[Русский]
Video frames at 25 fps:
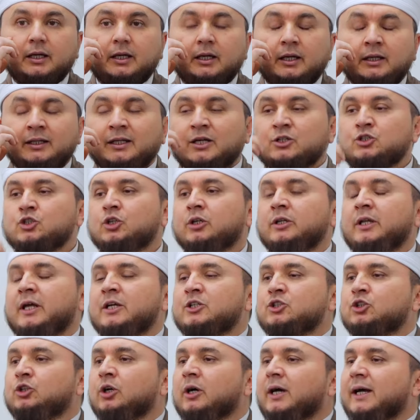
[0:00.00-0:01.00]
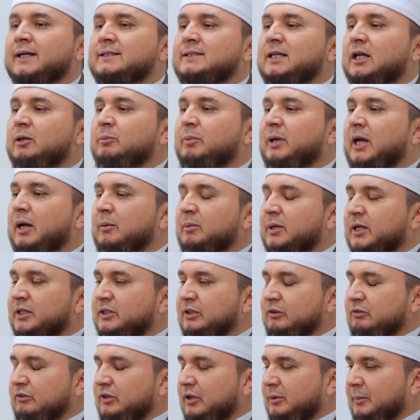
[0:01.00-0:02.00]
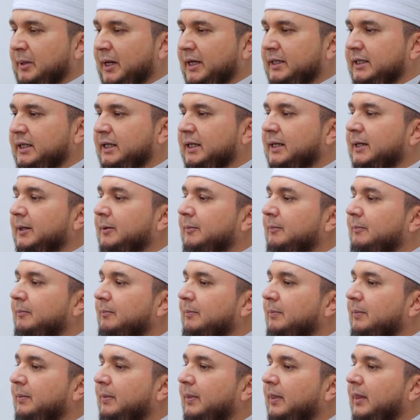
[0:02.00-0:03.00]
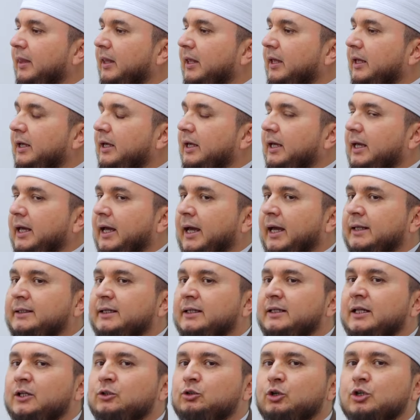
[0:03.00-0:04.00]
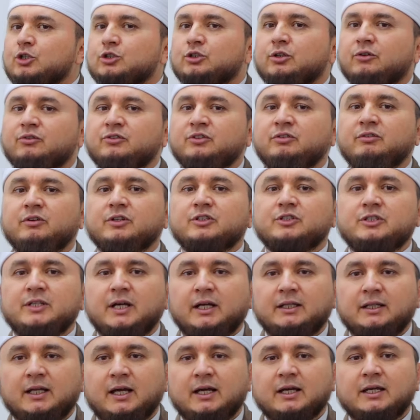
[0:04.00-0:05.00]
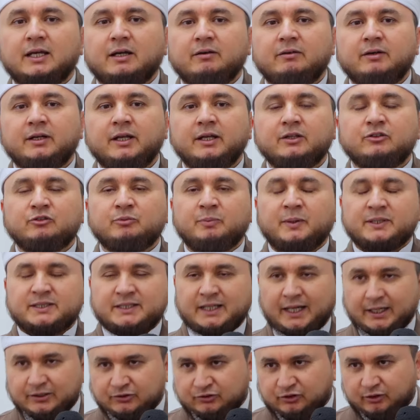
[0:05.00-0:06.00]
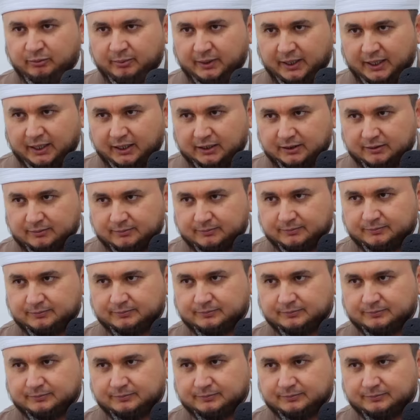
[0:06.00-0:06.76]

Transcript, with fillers: И на что, на что хотел бы я обратить внимание, это на то, что Всевышний Аллах говорит, спасай себя.